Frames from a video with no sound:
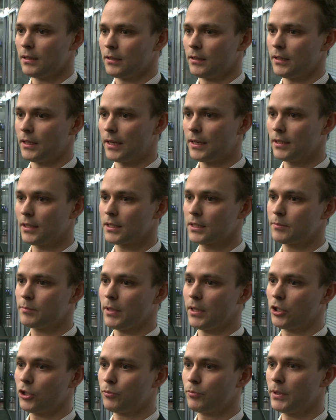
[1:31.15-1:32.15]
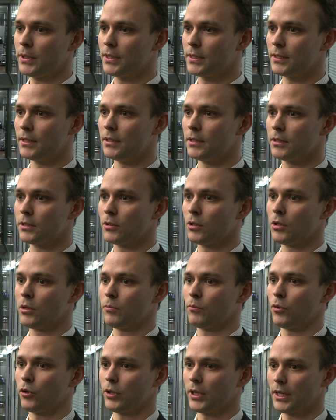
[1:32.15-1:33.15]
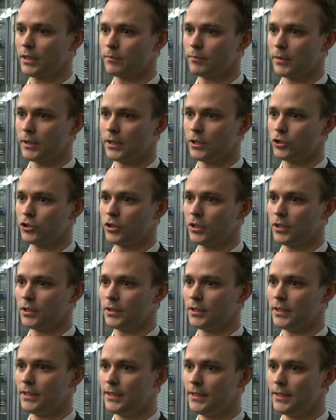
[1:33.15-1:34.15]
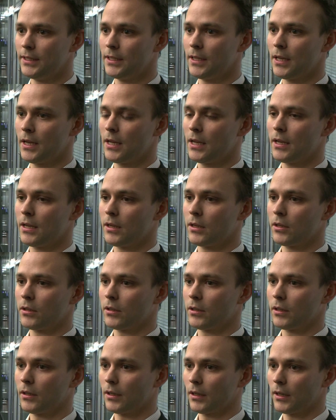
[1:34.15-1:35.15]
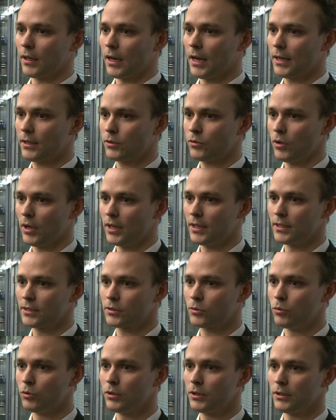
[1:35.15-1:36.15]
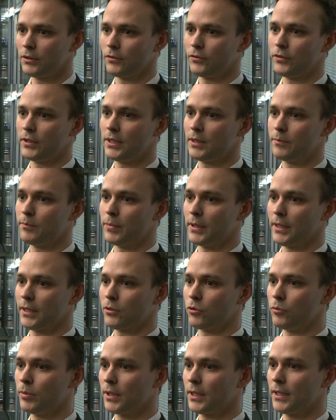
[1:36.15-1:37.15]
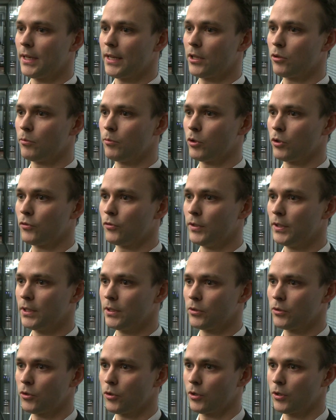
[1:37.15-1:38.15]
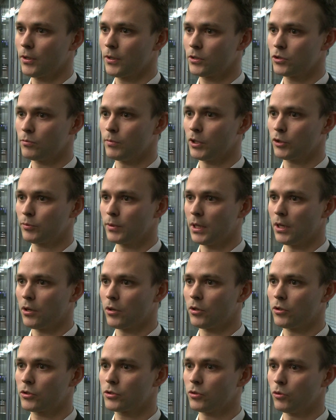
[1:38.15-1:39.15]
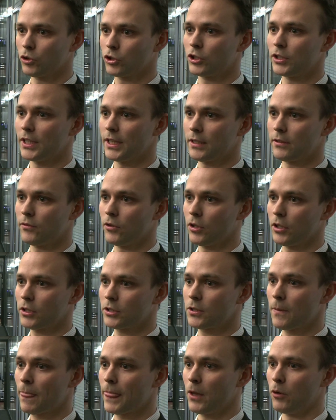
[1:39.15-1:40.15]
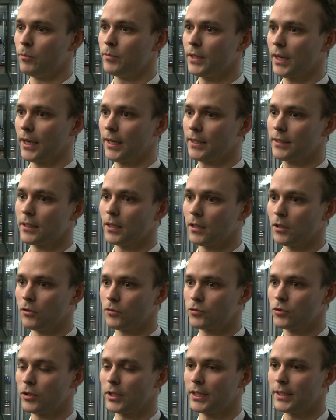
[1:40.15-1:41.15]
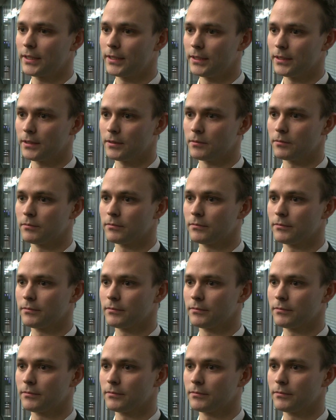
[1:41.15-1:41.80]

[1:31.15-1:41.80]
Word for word: Ein anderes Beispiel sind Projektmanager, die aktuelles Kundenfeedback über den EchoBot finden können, zum Beispiel auch aus Social Networks, um direkt darauf zu reagieren.